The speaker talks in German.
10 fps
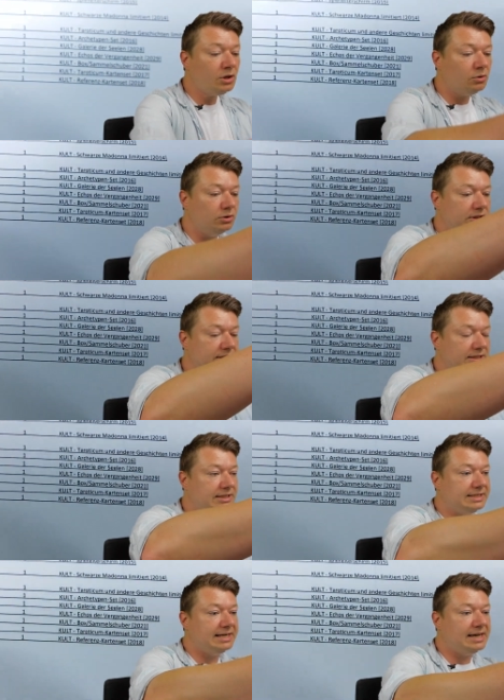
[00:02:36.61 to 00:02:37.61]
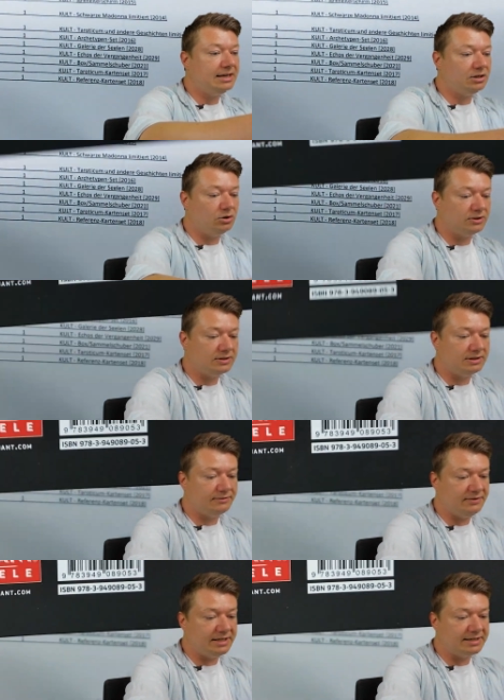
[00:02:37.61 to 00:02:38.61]
Und äh, der
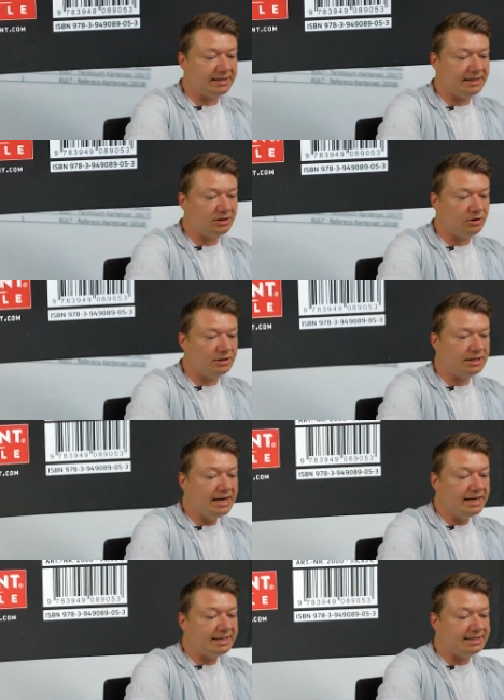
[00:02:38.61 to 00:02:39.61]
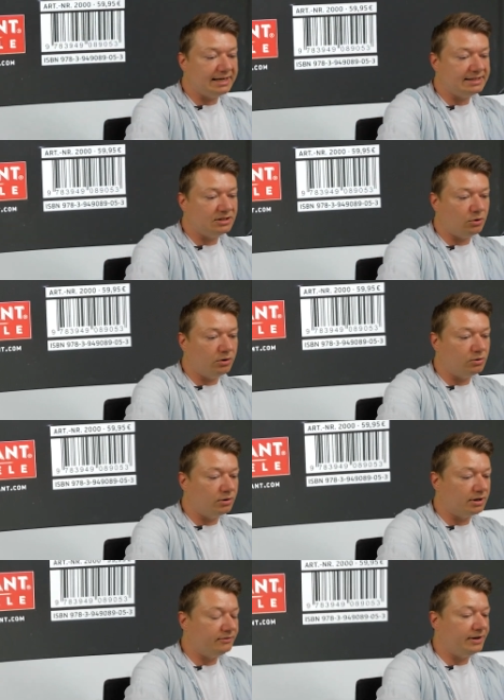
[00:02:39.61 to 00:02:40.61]
kostet, wie ihr sehen könnt, 60 Euro
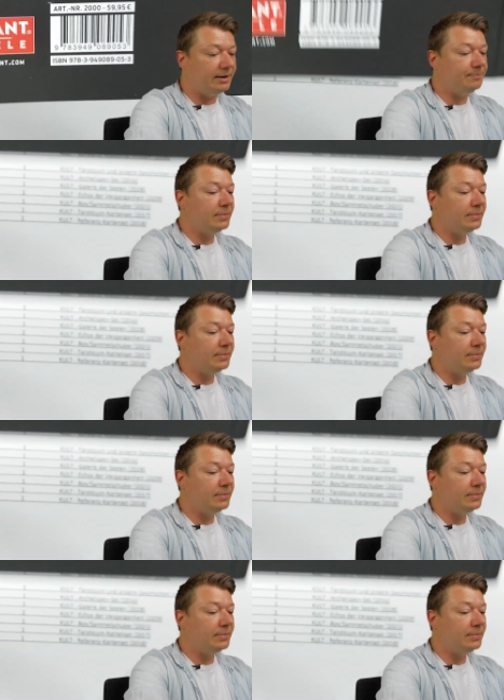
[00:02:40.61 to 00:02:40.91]
ungefähr.